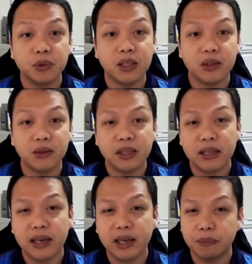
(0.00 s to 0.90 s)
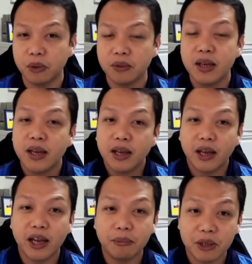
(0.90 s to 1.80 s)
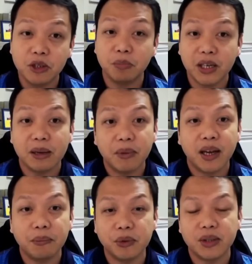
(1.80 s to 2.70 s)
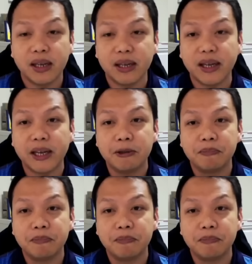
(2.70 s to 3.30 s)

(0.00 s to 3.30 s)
dito na talaga pong uh, medyo binabaha po talaga.